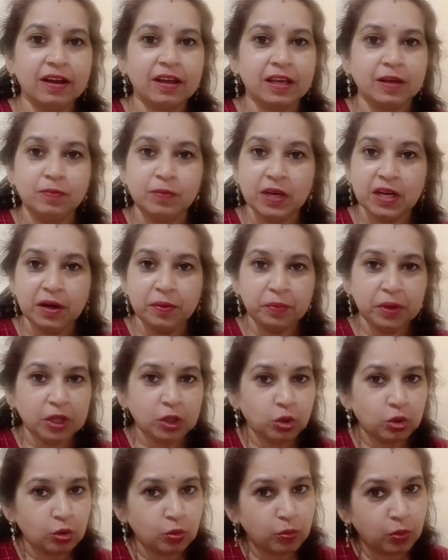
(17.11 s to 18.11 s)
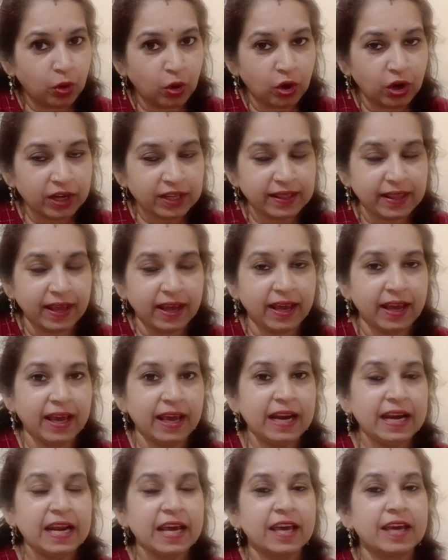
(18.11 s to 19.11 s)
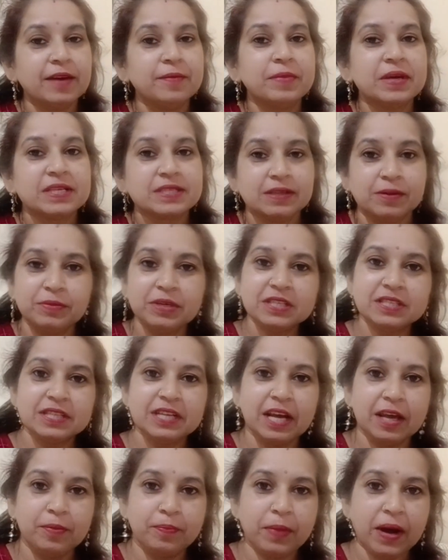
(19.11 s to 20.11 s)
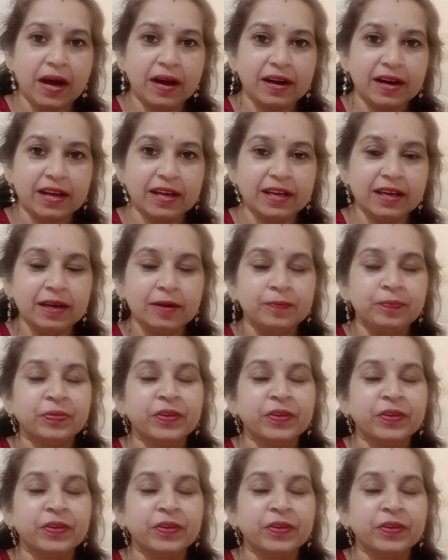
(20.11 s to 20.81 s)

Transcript: कि मेरा मन तो बहुत है लेकिन मैं समझ नहीं पा रही